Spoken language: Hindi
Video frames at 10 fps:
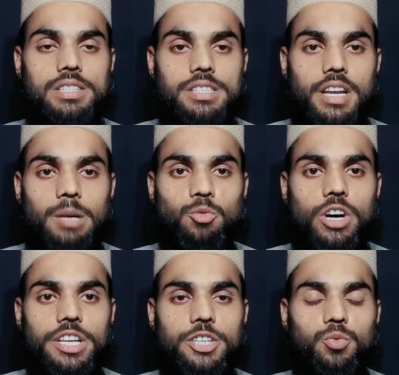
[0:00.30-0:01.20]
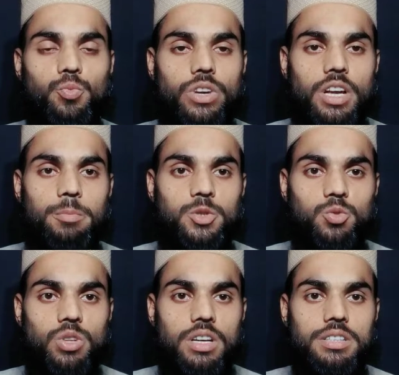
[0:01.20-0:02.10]
असलकम
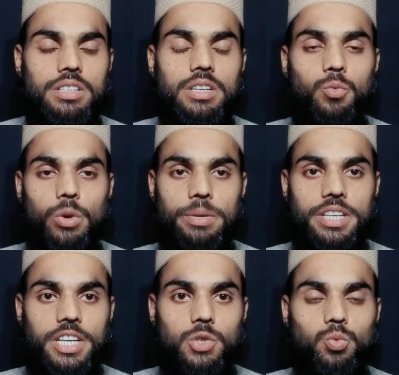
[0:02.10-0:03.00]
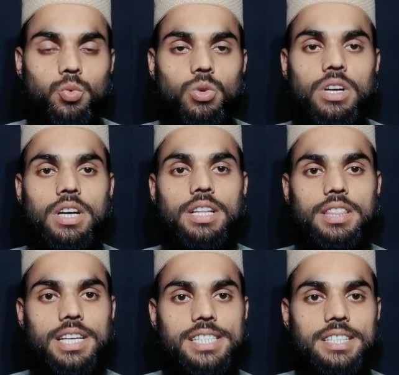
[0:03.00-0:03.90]
वरहमल वबरक
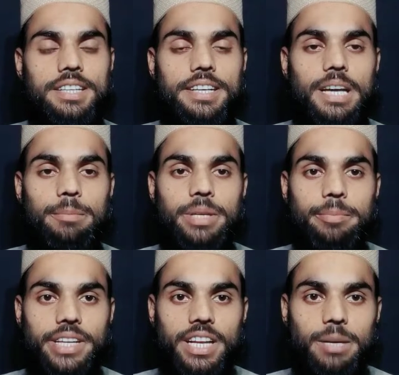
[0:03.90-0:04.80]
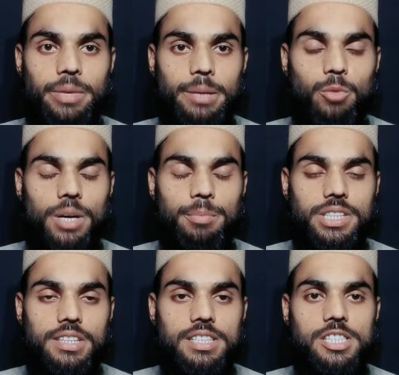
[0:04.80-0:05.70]
नाजरीन ग्रामी मेरा नाम है
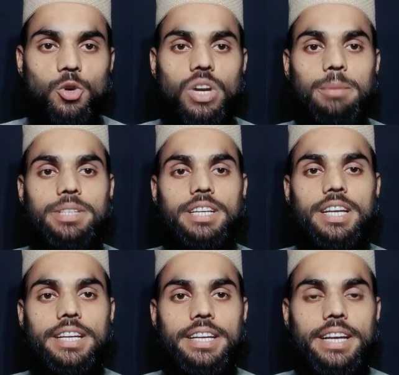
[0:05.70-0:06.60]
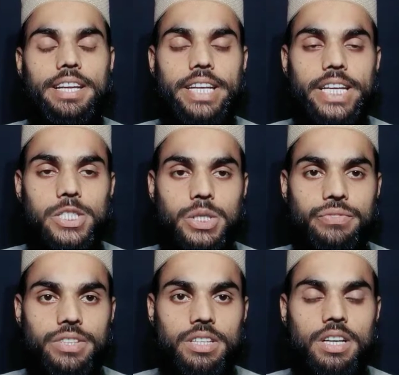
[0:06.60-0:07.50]
मोहम्मद अनस और आप देख रहे हैं ए एच टी
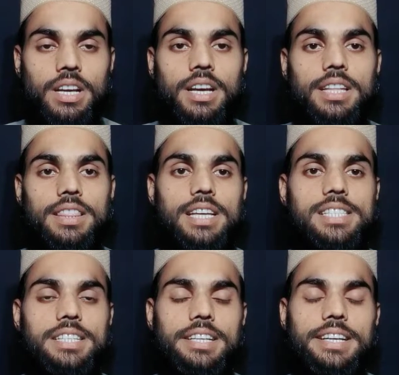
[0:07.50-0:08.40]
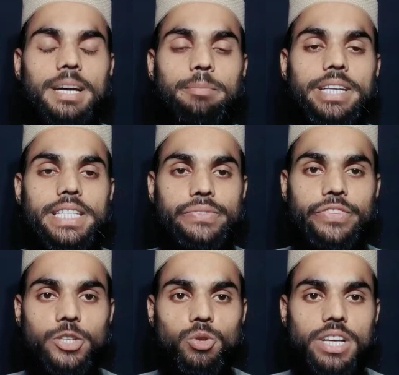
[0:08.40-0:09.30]
वी नाजरीन ग्रामी इस
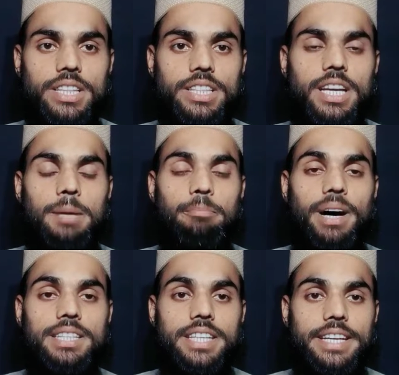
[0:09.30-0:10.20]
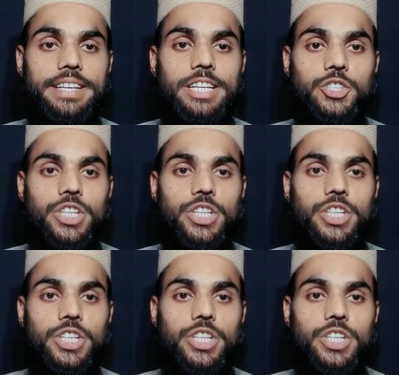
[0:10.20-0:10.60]
वीडियो के अंदर हम बात करेंगे